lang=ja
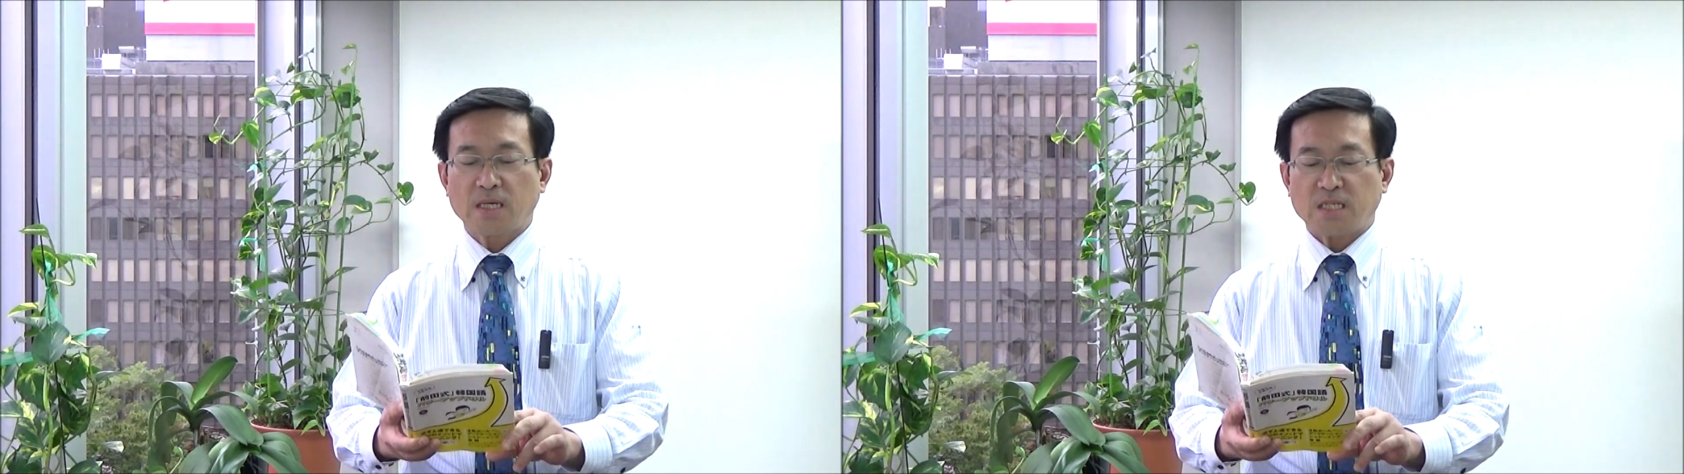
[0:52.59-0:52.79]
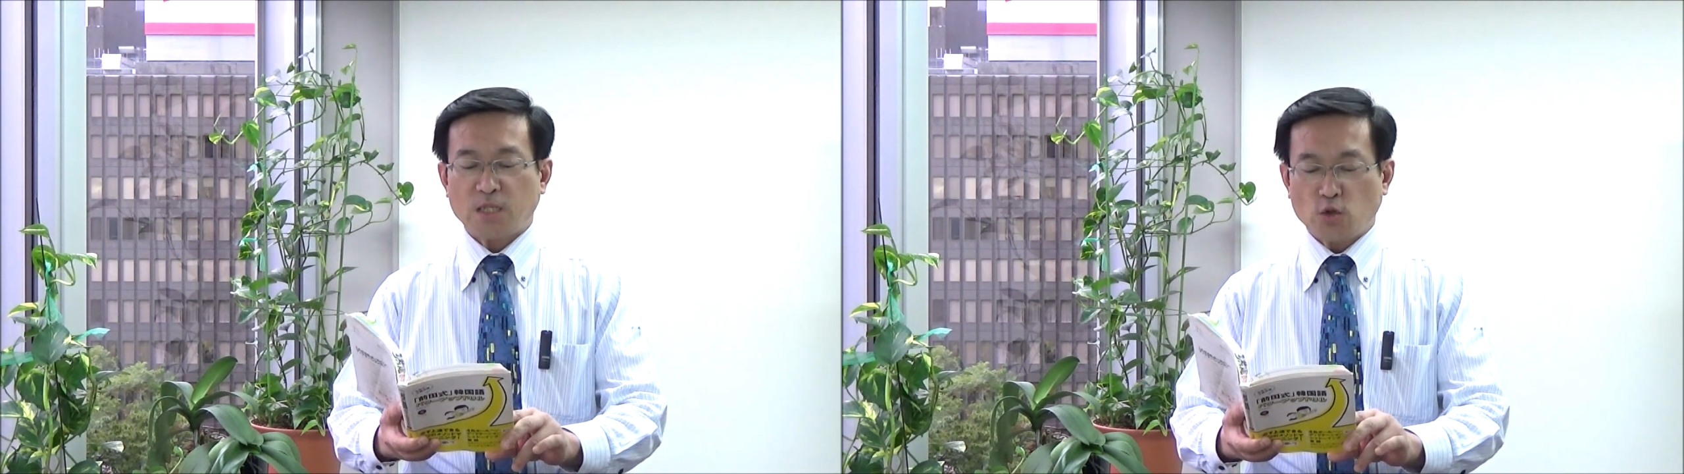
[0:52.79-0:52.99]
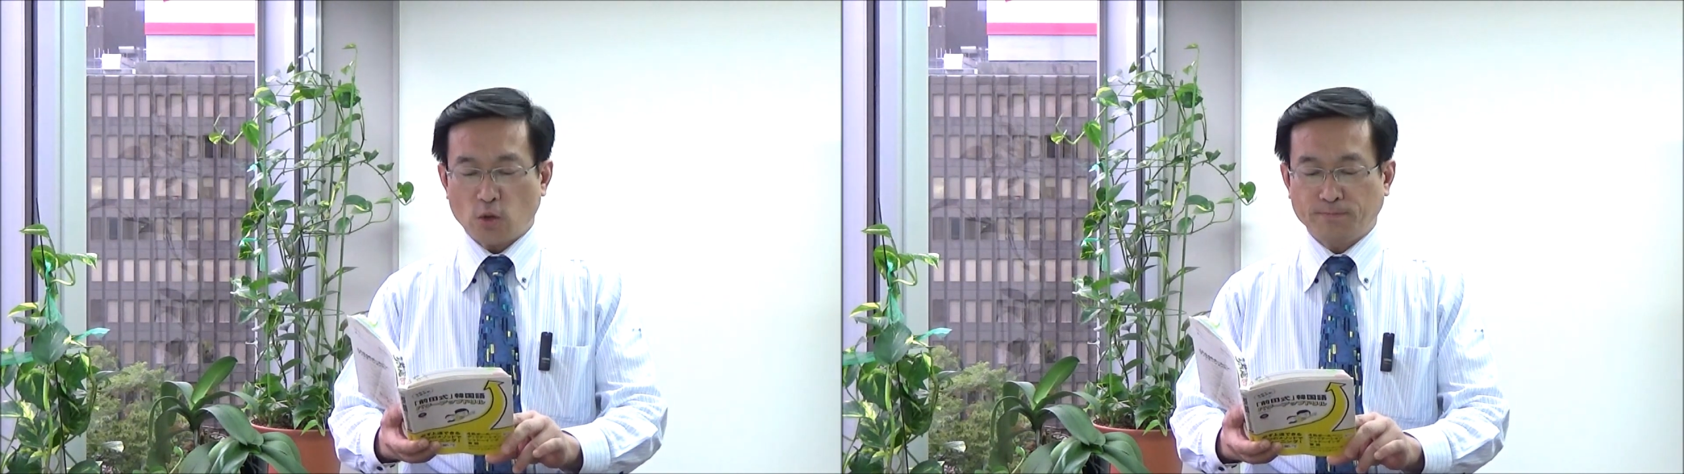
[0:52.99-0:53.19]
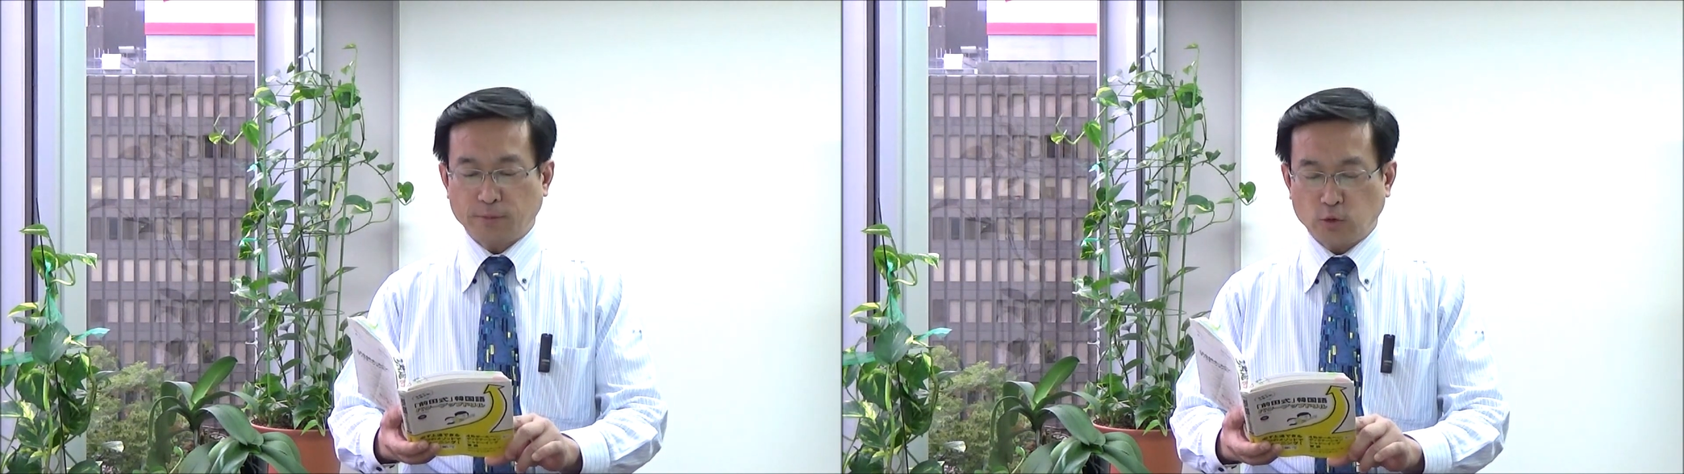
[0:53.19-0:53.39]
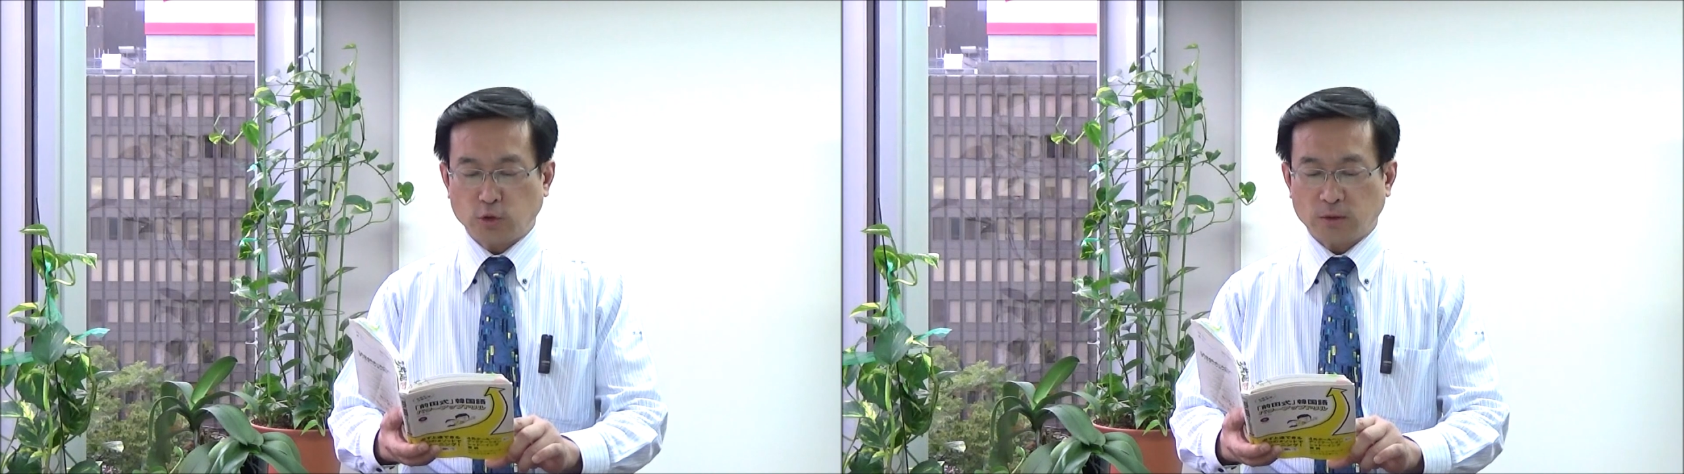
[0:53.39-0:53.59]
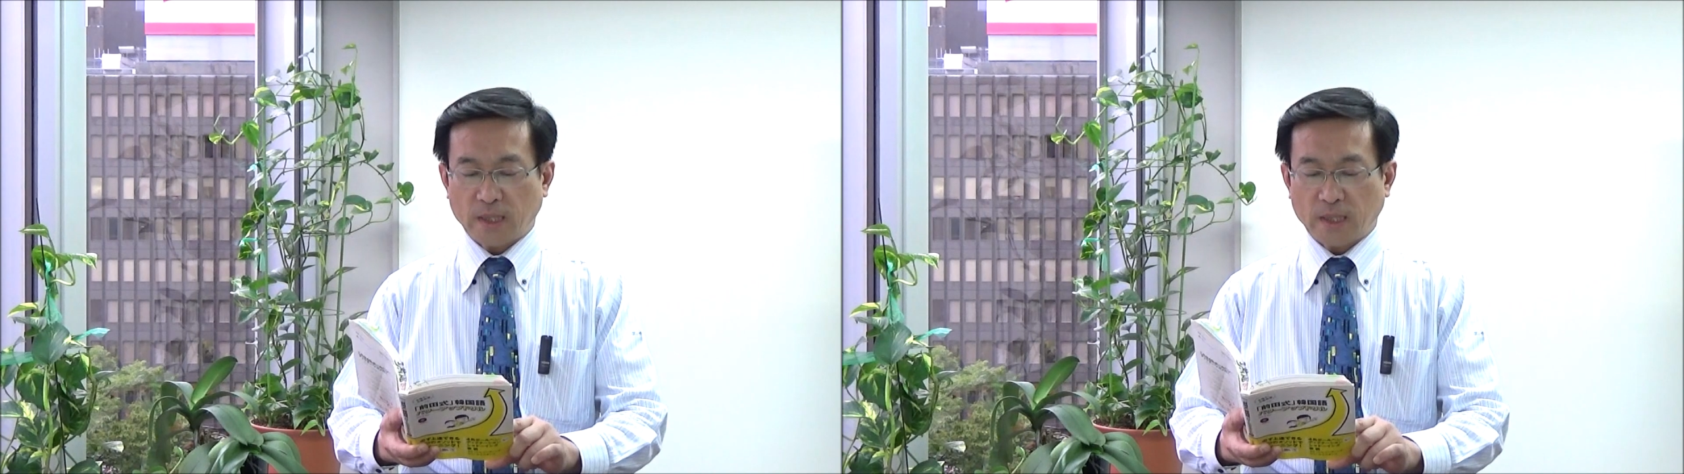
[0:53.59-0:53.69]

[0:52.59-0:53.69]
新ジョンプル